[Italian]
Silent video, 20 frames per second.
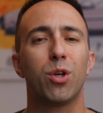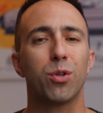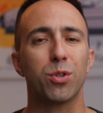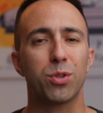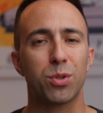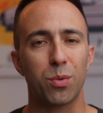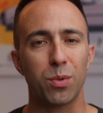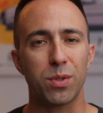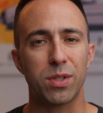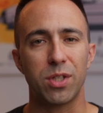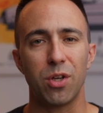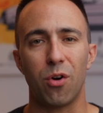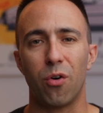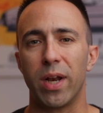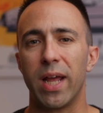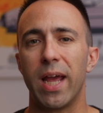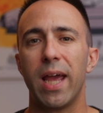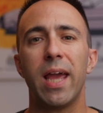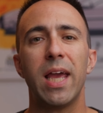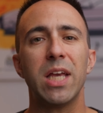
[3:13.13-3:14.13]

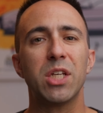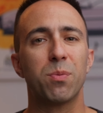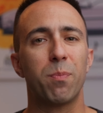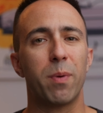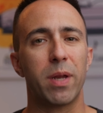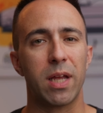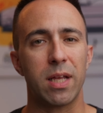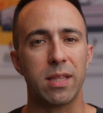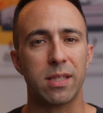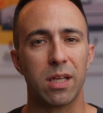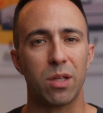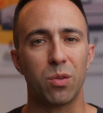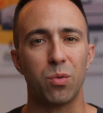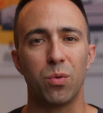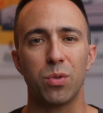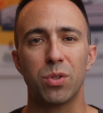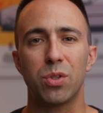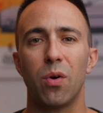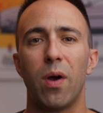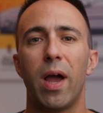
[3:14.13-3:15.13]
costruzione e esperienza
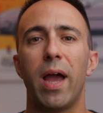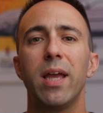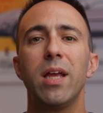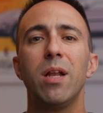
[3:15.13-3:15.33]
d'uso è